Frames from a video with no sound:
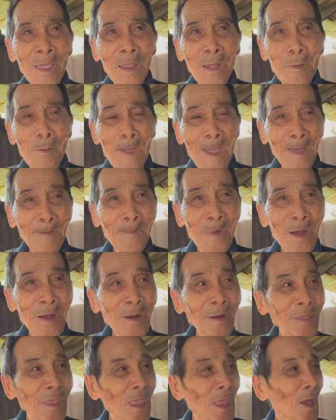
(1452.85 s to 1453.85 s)
nó mặn
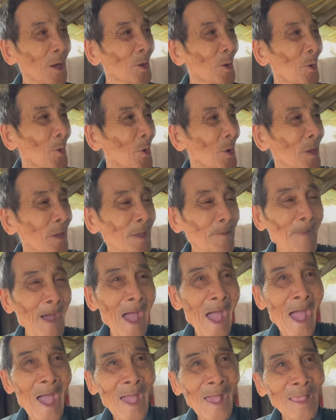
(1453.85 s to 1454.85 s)
mướn về nuôi
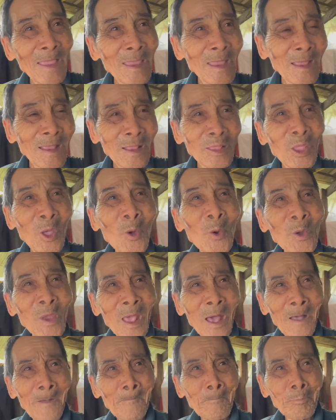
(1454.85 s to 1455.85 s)
bả với tôi
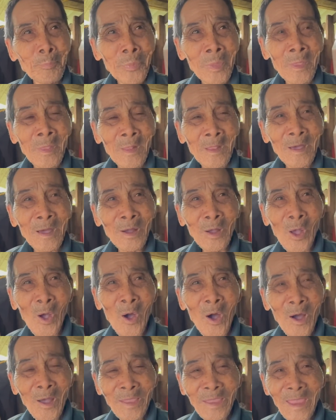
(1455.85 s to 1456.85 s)
rồi à. rồi
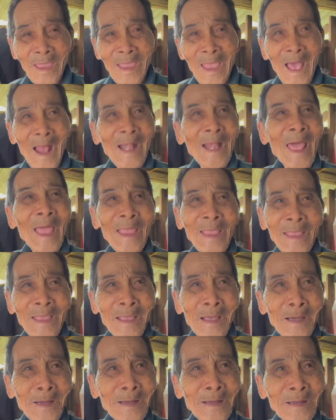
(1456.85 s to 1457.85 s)
có gì ăn lấy,
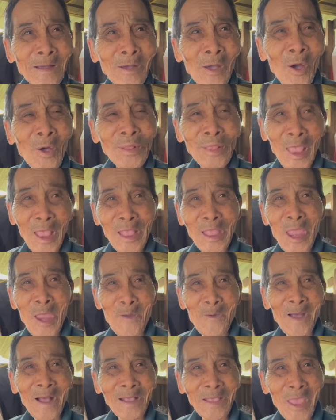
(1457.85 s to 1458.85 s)
ờ, có tiền
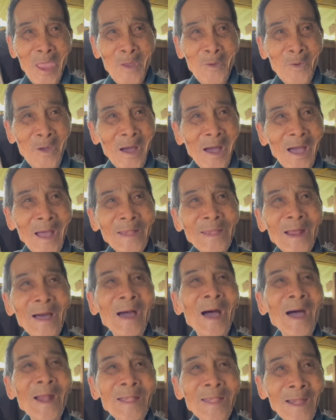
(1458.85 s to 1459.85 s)
nhiều ăn nhiều và ít ăn
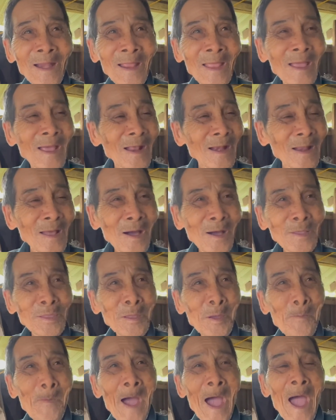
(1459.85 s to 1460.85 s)
ít ừ. đó
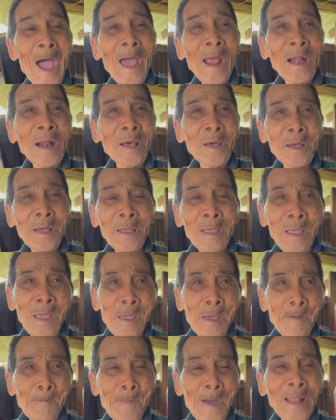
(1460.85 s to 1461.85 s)
như bà đó
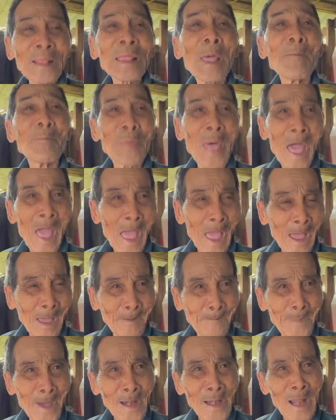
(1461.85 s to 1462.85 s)
bà thầm thằng
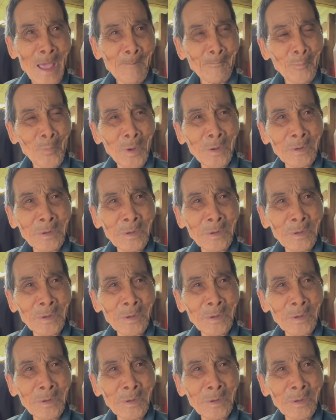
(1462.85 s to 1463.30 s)
bà nằm